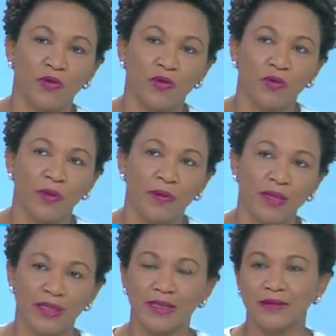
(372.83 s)

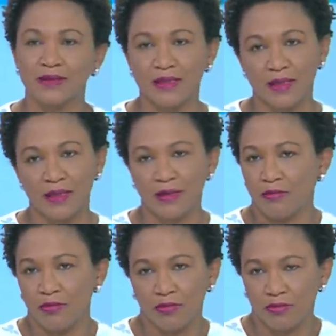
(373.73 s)
obviamente si
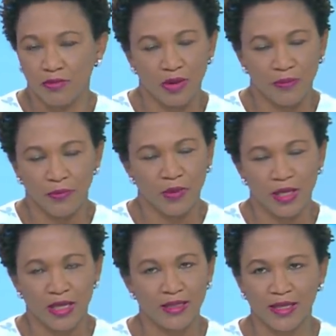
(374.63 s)
él
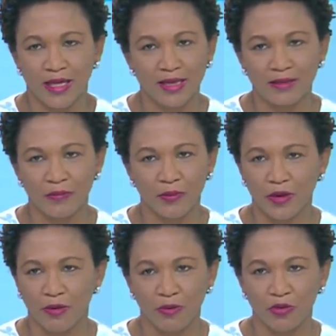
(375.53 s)
pudiera entregarse,
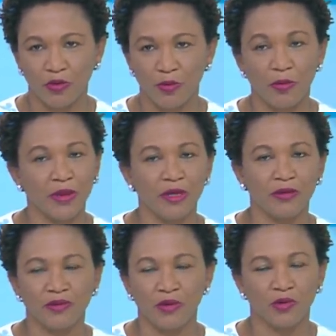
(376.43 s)
porque cuando lo hemos venido
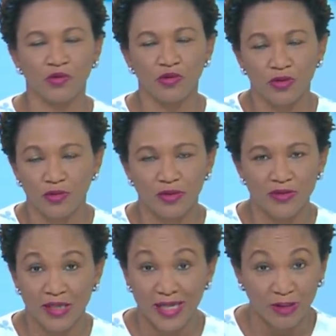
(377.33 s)
a saber nosotros
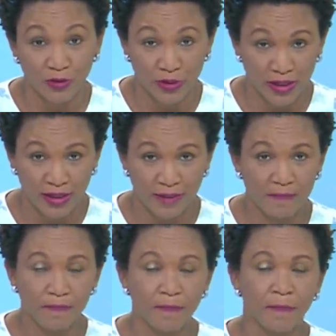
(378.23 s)
hace rato que ya
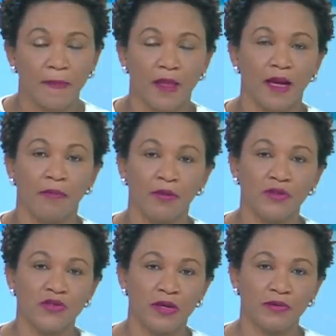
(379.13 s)
la
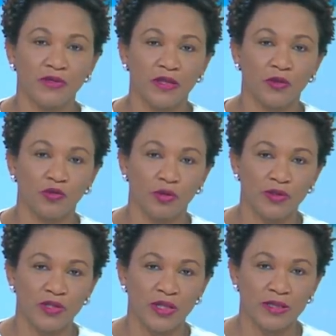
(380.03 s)
policía ha visitado su
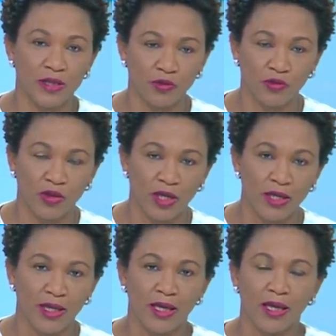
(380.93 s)
residencia. Yo sé
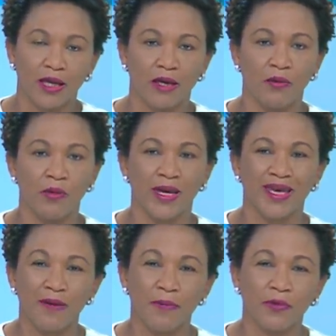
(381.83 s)
que hubo
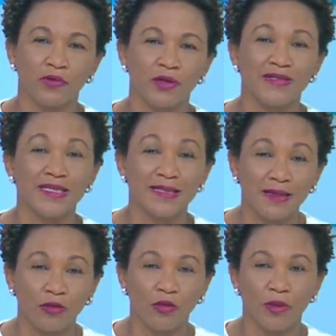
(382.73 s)
equipos desde
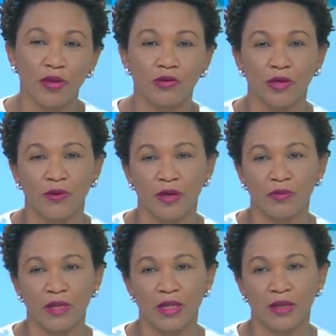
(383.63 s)
Santo Domingo trabajando
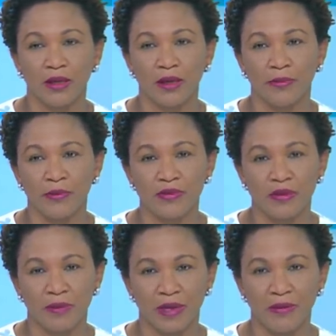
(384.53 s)
ayer en la provincia
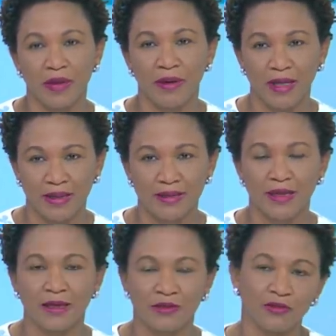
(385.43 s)
hermana Mirabal en este
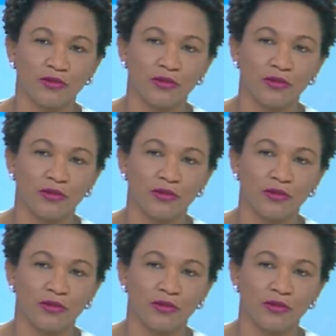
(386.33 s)
caso.